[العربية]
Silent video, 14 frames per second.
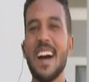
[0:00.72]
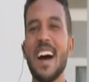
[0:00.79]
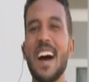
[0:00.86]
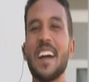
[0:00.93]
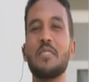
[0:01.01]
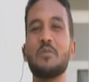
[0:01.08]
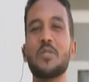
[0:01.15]

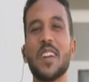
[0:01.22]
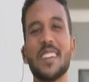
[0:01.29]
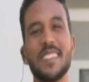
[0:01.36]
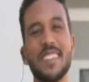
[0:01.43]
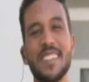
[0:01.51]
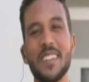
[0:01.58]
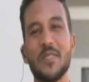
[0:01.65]
اهلا
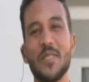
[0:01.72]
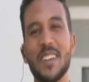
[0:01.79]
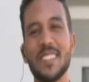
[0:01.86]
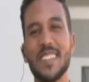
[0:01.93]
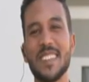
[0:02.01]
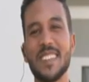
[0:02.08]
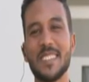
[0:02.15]
مشاهدينا
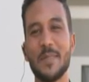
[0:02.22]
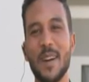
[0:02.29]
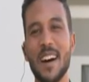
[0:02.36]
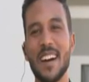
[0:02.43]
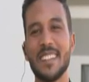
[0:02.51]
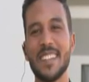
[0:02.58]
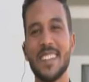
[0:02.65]
نواصل
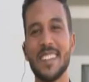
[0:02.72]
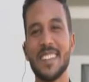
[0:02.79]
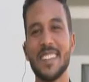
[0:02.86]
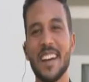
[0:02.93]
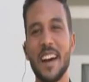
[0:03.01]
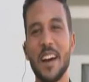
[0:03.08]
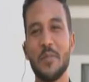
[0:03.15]
صباحاتنا
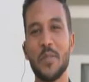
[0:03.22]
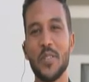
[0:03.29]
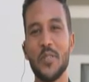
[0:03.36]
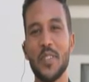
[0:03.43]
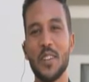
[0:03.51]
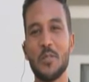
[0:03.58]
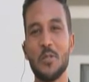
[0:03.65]
النديه
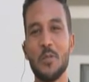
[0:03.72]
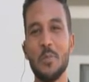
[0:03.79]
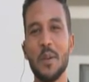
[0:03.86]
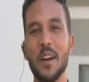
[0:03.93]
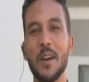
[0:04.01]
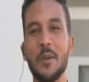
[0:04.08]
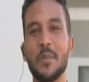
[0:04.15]
برفقتكم
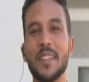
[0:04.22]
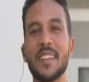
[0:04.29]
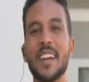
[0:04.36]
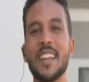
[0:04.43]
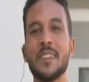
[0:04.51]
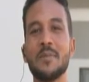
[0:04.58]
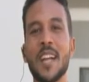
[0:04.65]

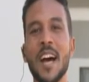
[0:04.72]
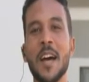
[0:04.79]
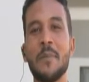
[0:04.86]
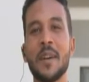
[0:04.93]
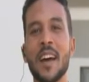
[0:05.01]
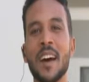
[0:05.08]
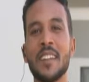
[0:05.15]
بنتكلم
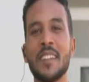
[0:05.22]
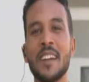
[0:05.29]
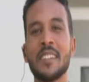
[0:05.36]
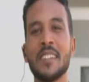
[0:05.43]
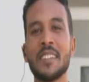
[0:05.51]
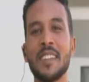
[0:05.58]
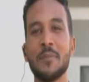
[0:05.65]
دائما عن
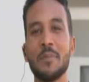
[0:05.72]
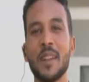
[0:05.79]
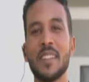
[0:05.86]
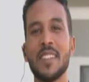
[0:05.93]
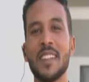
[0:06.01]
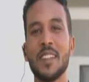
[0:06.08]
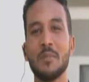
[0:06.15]
نهضه
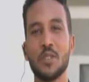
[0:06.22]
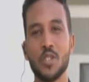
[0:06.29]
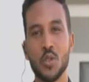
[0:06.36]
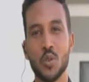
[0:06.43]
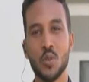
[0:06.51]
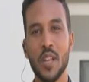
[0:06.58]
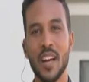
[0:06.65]
البلد
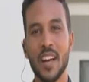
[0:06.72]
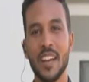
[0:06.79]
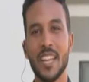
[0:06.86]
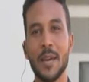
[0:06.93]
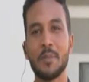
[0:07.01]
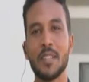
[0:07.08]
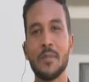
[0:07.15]
المنشوده
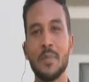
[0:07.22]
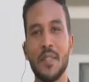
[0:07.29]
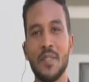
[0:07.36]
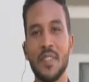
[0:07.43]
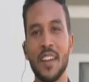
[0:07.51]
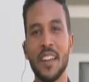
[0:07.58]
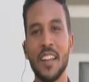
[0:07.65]
اللي هي
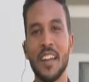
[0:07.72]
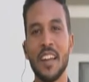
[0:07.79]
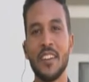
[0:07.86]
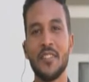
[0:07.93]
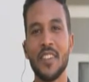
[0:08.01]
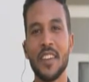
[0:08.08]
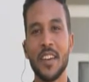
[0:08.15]
بتتمثل
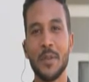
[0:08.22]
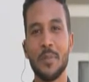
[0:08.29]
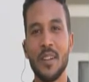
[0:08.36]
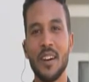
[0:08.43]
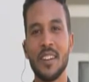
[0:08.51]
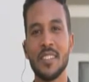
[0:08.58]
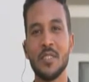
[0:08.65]
في
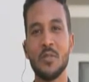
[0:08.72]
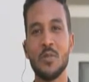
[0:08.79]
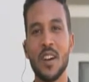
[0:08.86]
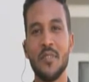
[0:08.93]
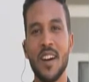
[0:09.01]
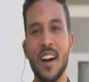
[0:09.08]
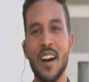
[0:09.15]
خبراته
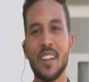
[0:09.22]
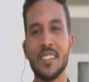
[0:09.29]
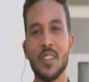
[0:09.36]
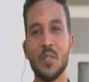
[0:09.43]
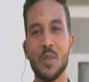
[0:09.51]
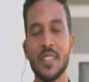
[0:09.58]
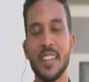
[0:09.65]
وكفاءاته
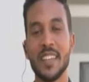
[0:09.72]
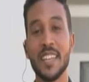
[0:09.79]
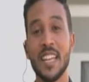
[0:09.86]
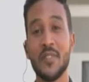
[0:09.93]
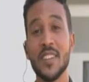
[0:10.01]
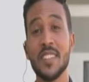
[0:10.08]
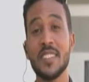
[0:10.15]
الوطنيه
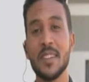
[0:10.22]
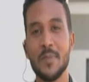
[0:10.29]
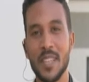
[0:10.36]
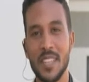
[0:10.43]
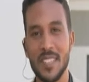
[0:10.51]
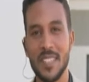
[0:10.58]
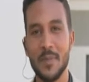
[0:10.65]
لفتره
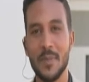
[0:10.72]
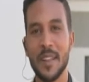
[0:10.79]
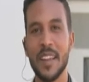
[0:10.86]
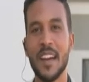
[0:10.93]
من الزمن